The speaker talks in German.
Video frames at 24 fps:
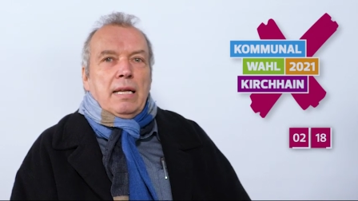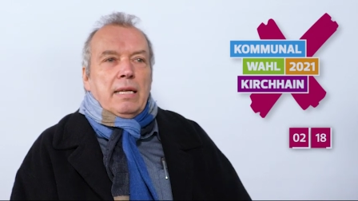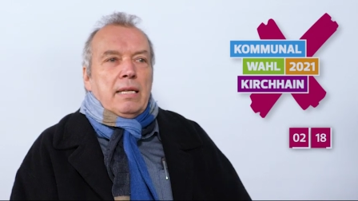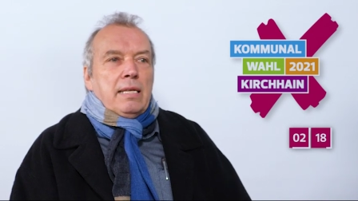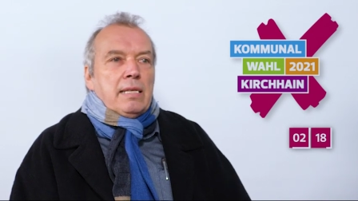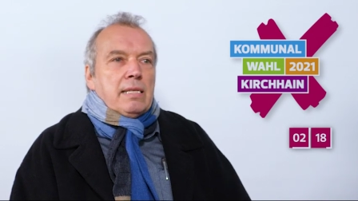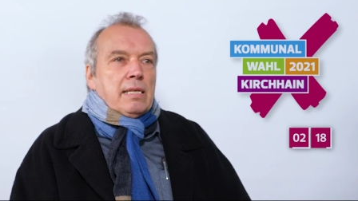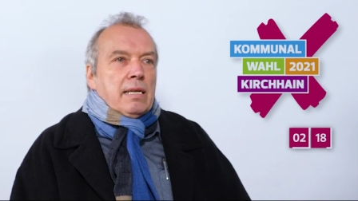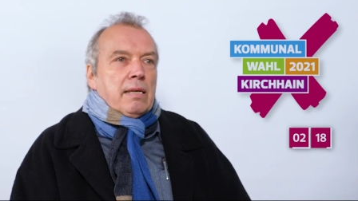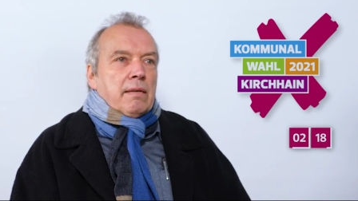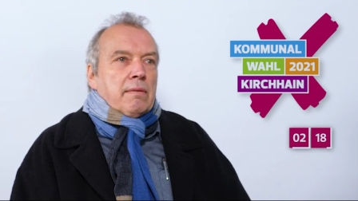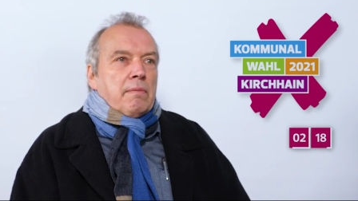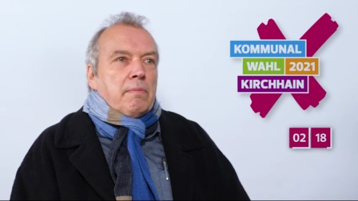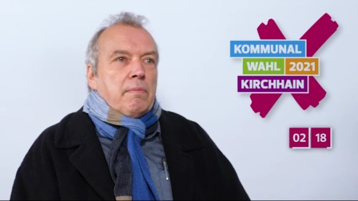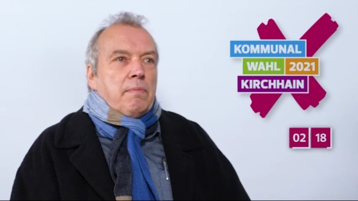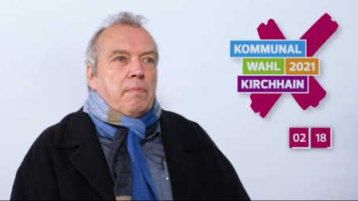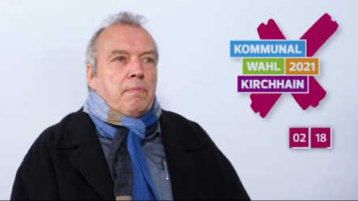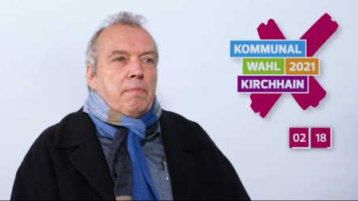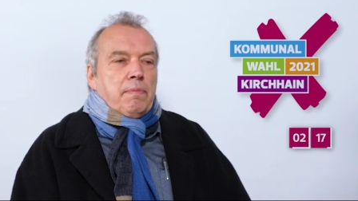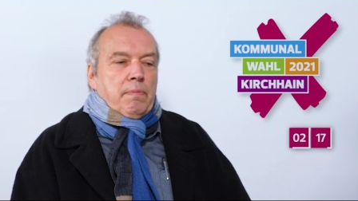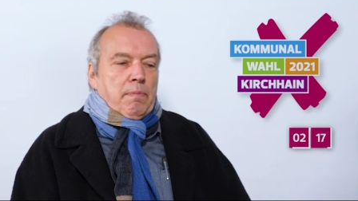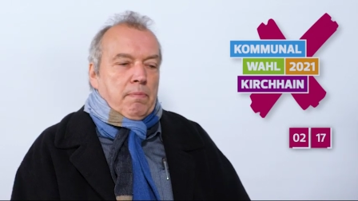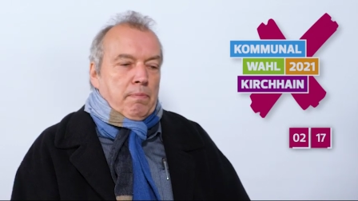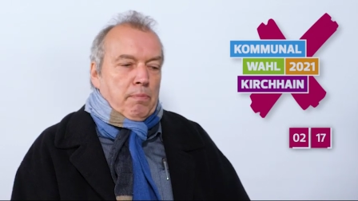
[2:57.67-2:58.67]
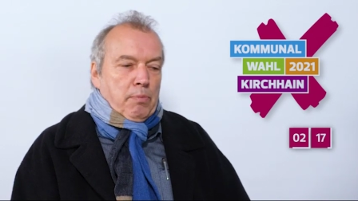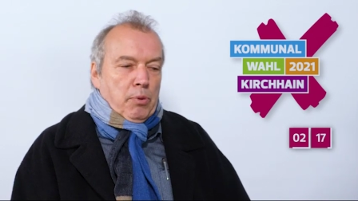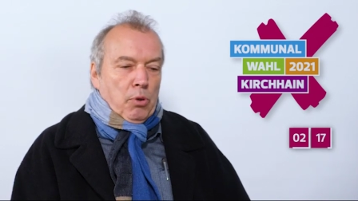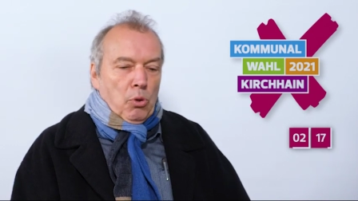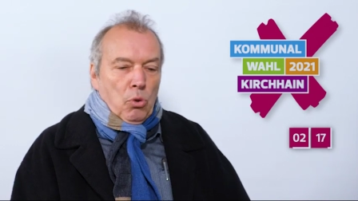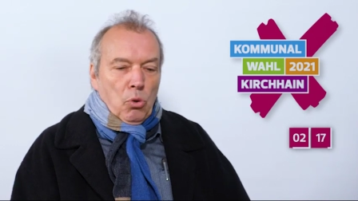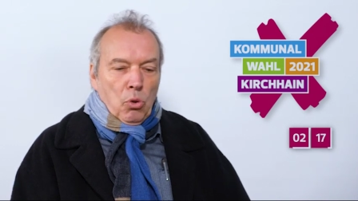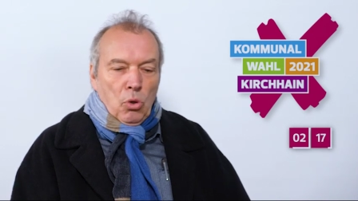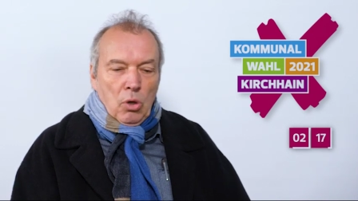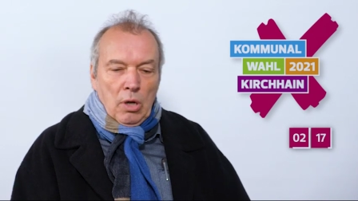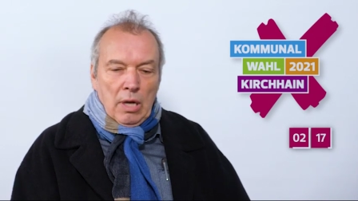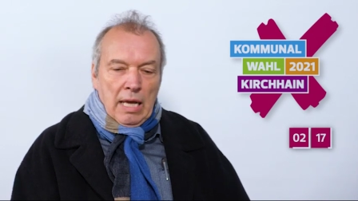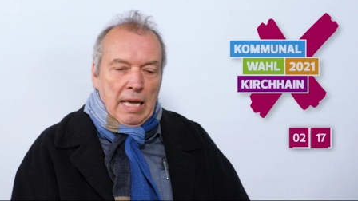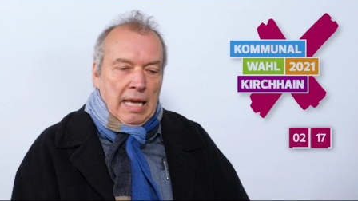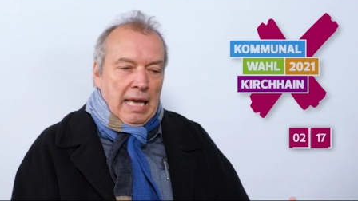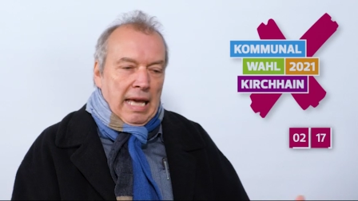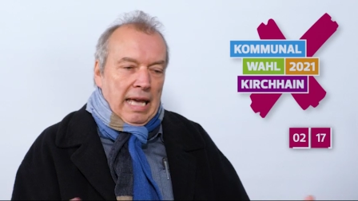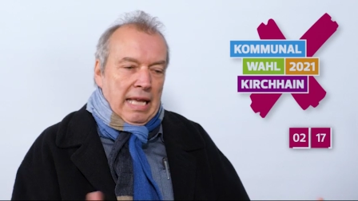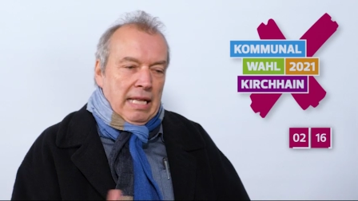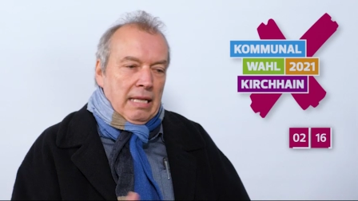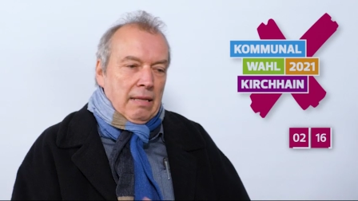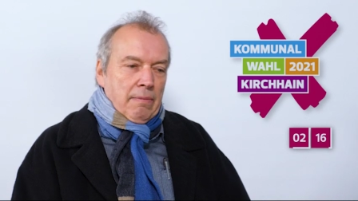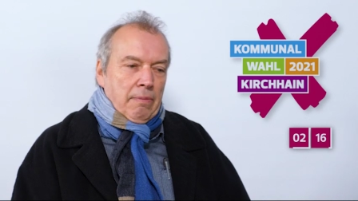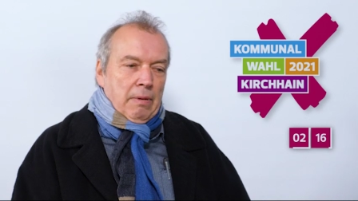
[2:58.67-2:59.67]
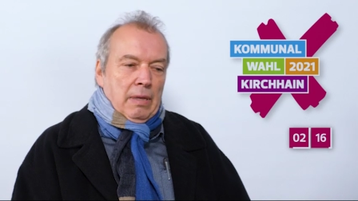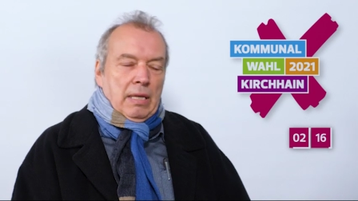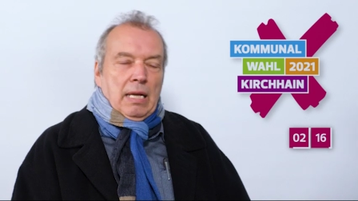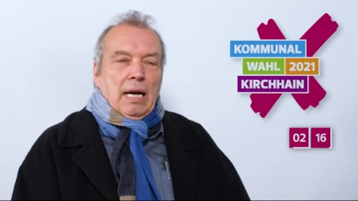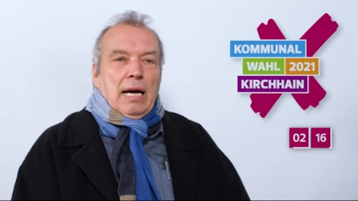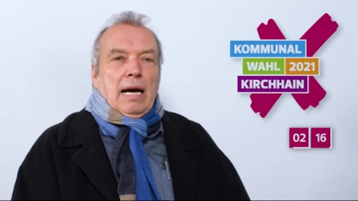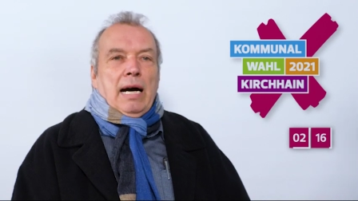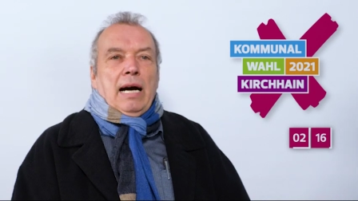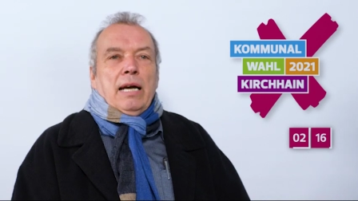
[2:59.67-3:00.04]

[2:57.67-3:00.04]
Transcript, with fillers: Dieser Pol entweder